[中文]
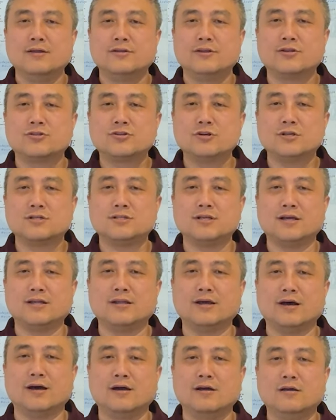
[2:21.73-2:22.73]
那这些
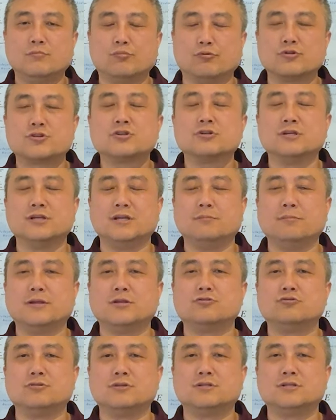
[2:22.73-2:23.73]
呢，不是移
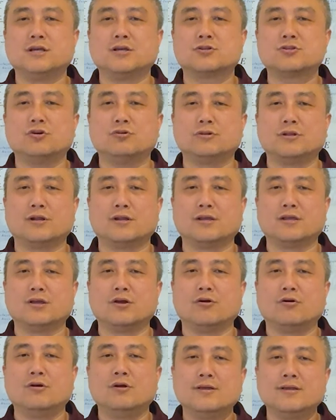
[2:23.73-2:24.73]
民局接受的理由。